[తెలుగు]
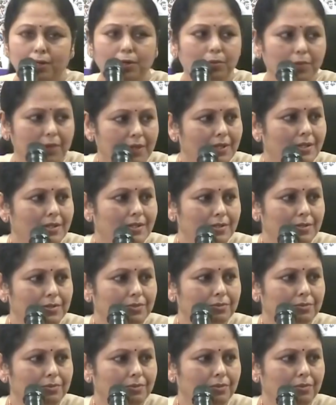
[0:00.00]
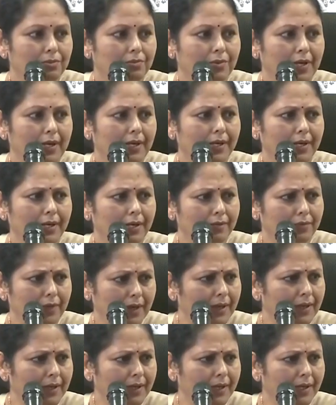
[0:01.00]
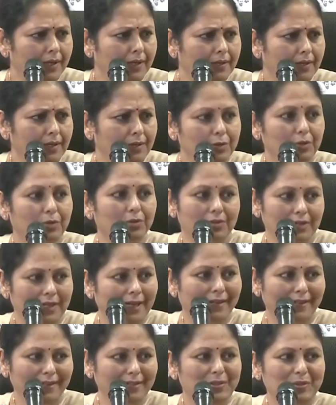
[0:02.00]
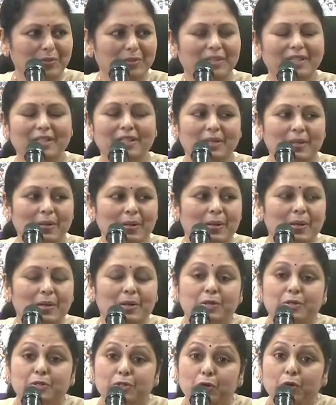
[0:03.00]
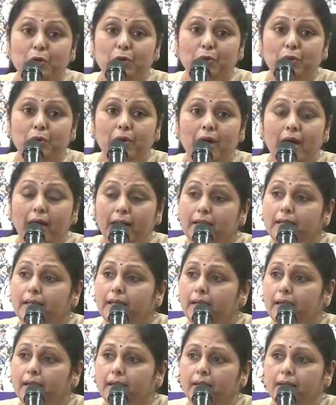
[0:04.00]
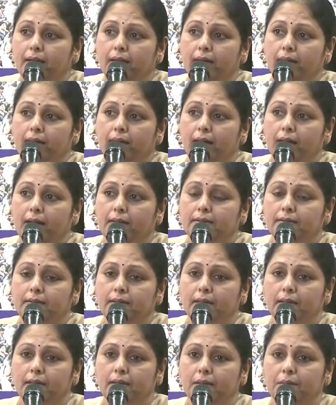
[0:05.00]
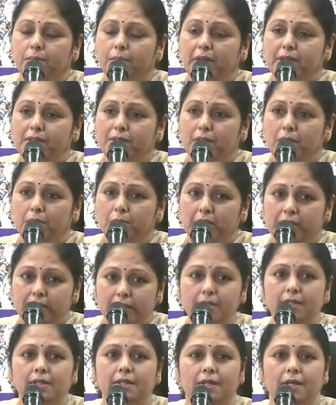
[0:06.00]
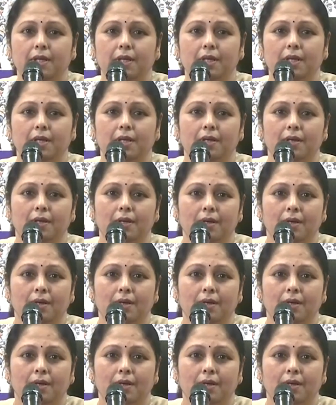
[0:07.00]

కిలోమీటర్స్ వన్ అండ్ వన్ ఇయర్ ఏదో ఇది ఉంది సో అట్లా అంత ప్రజల మధ్య తిరిగి